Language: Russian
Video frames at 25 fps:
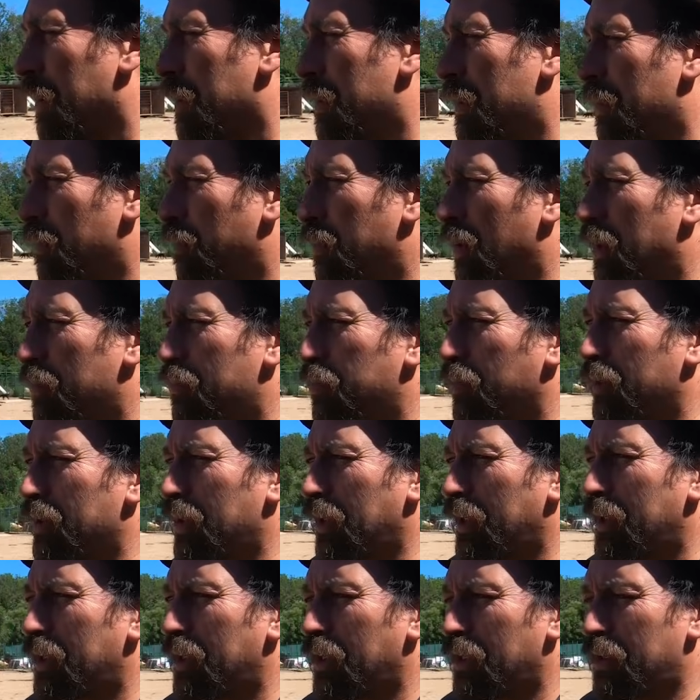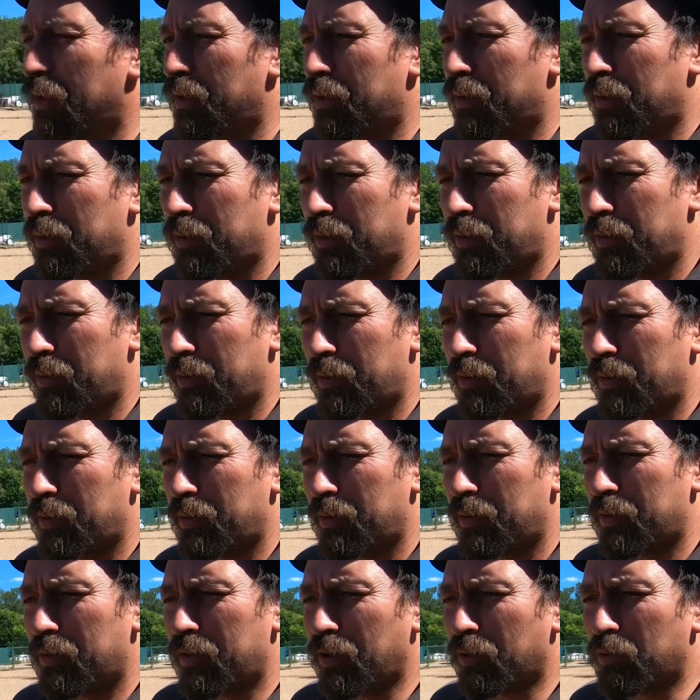собак вот таких,
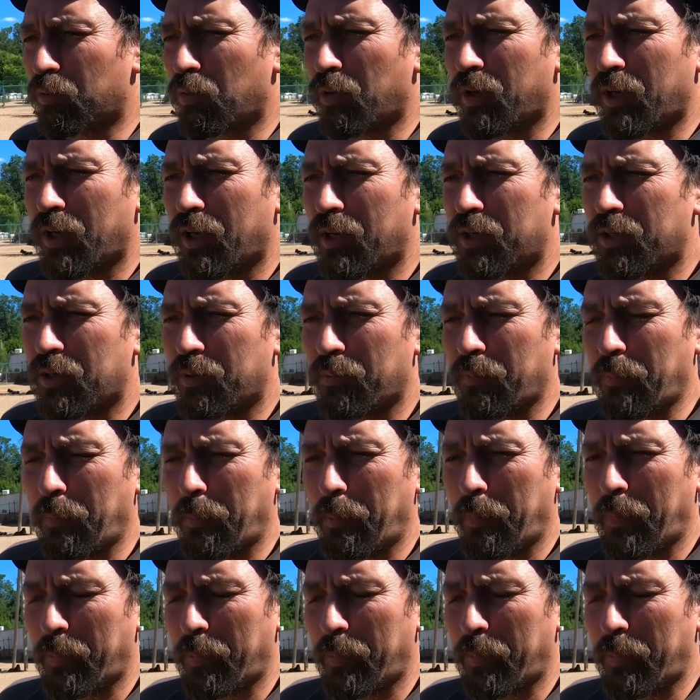которые они